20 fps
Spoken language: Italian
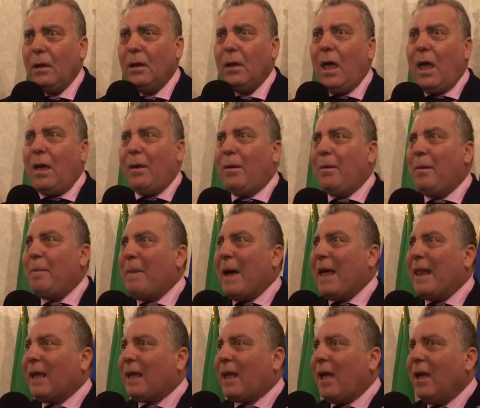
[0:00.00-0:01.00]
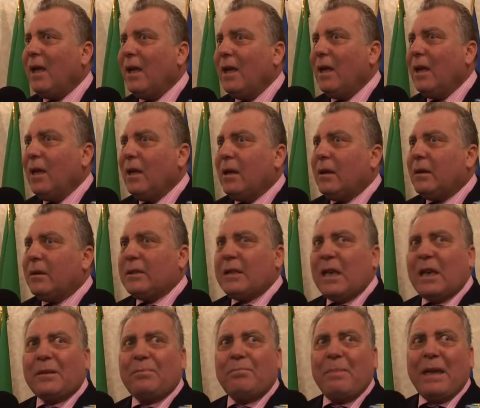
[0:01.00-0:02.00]
Eh, mi pare che
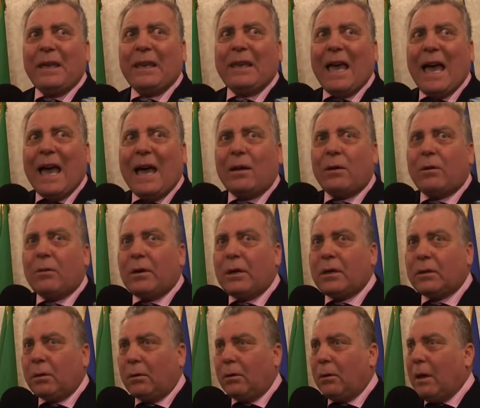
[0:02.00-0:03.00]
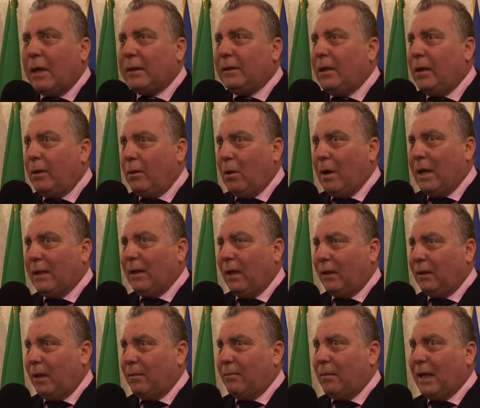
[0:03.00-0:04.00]
sia ben chiaro, questo lo ha, lo ha,
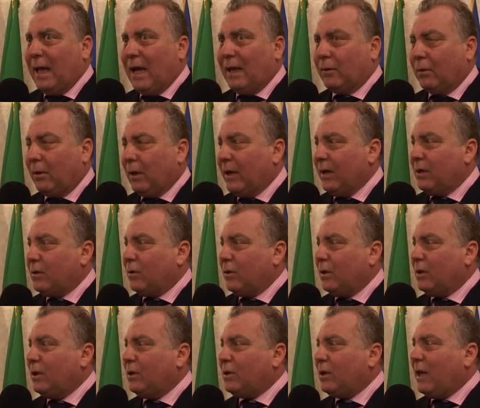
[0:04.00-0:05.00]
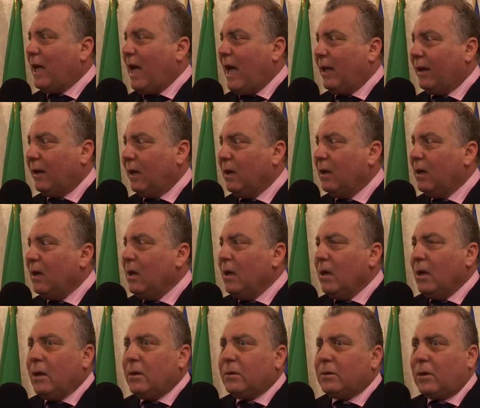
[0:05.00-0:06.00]
determinato la regione siciliana.
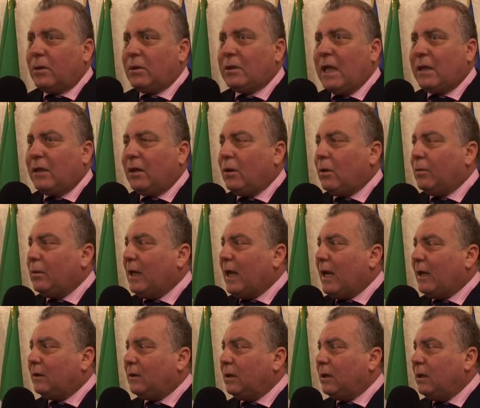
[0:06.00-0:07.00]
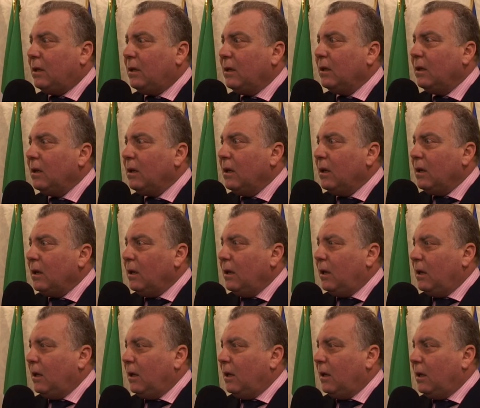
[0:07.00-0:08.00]
Sono stati nominati
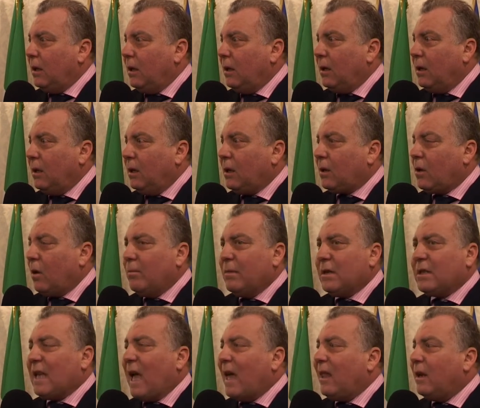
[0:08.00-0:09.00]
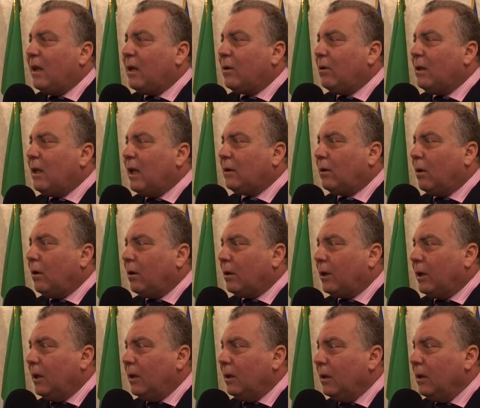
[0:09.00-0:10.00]
i, i commissari
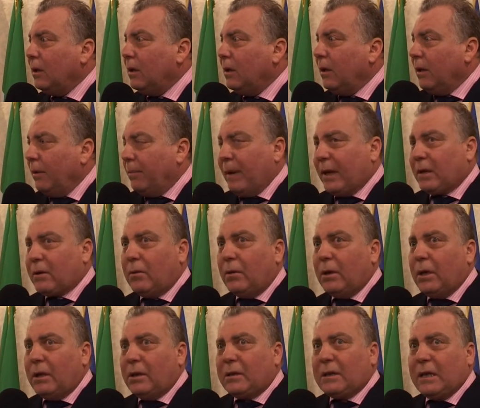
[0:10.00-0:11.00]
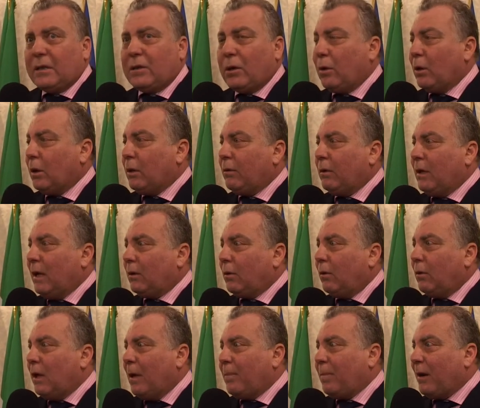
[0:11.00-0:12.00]
liquidatori, per cui se sono
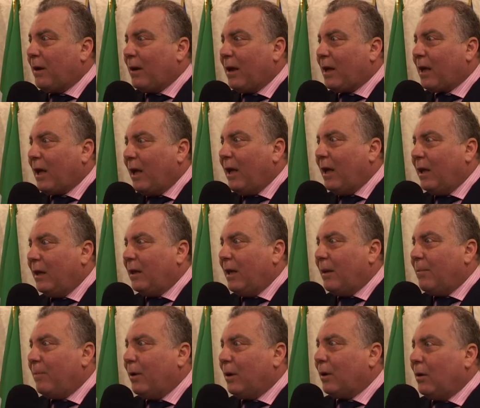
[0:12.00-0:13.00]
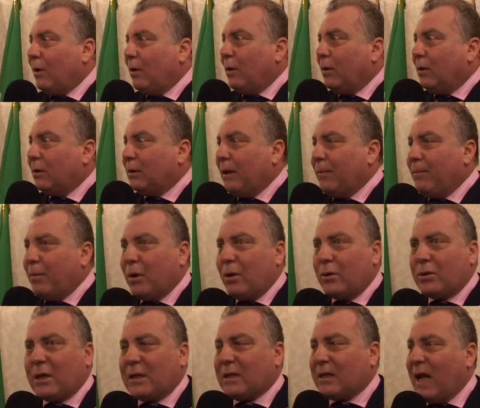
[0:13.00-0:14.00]
liquidatori è perché debbono,
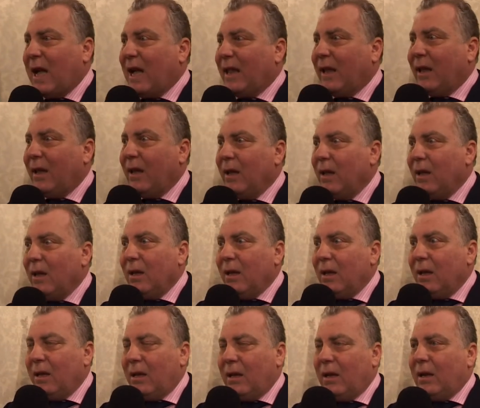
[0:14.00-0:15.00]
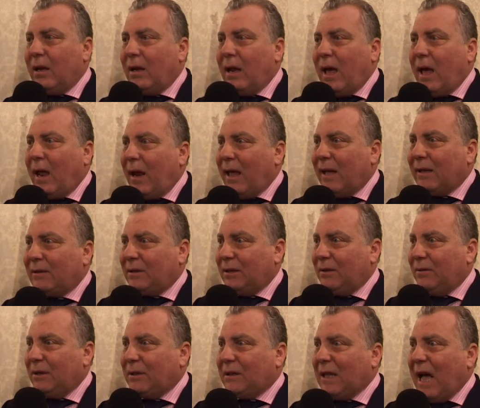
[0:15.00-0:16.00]
debbono cessare eh,
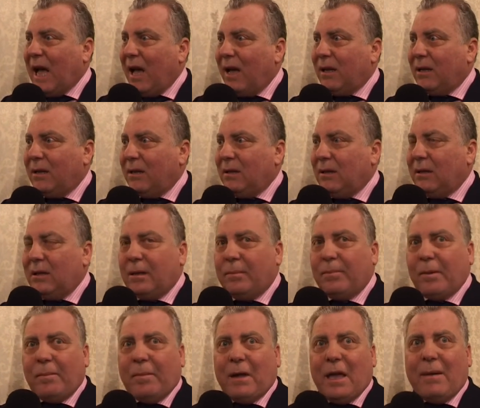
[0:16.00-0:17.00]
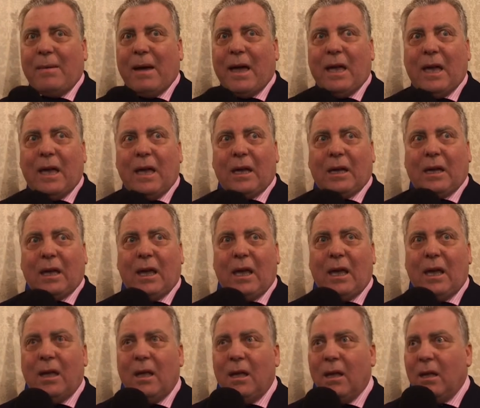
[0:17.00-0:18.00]
l'attività. La, eh, Il problema è
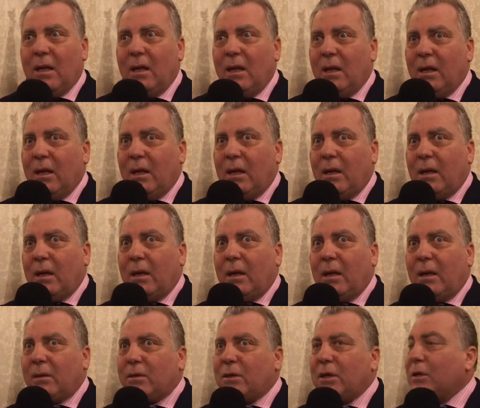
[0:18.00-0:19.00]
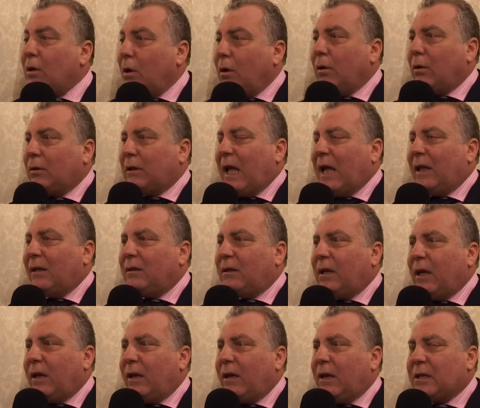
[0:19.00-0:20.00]
che eh, ci sono
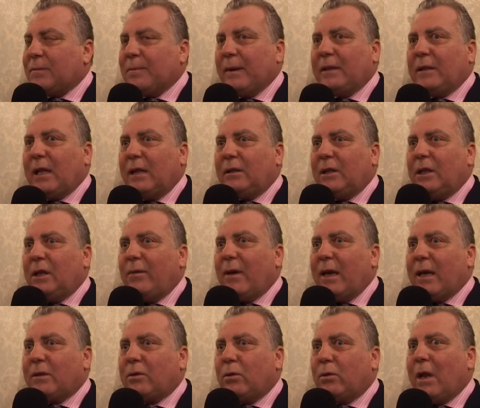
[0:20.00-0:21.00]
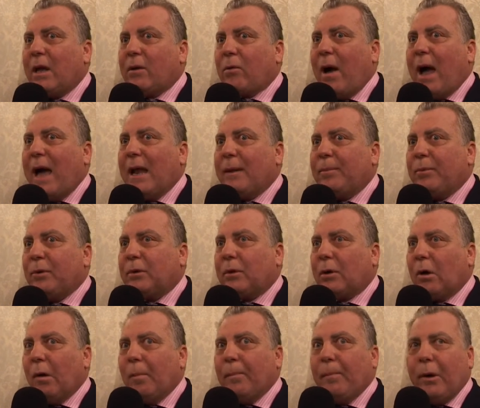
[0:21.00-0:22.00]
tante aspettative sulle quali
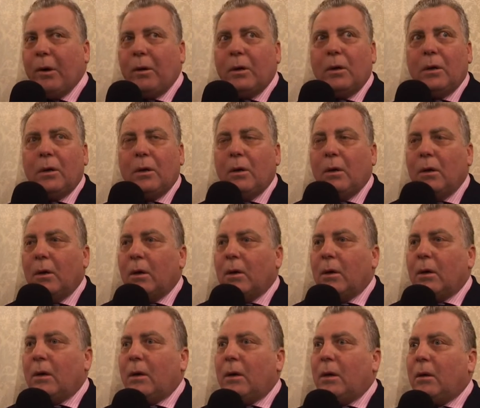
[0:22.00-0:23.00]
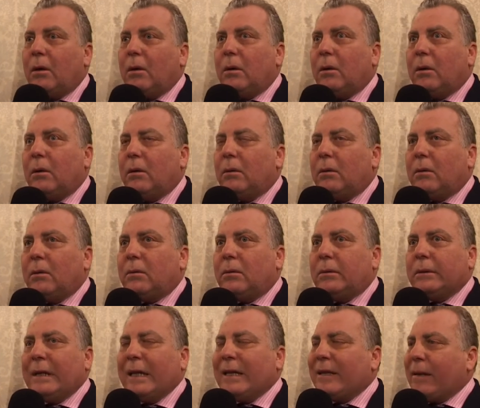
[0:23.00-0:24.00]
purtroppo
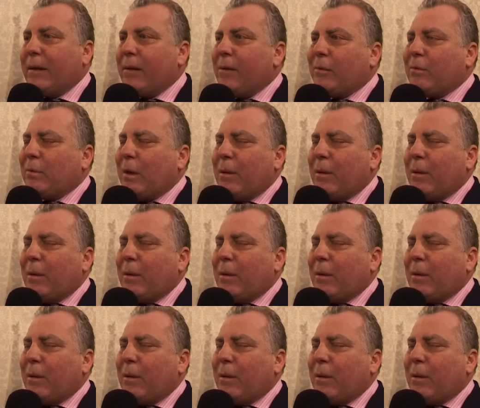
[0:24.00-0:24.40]
eh, eh,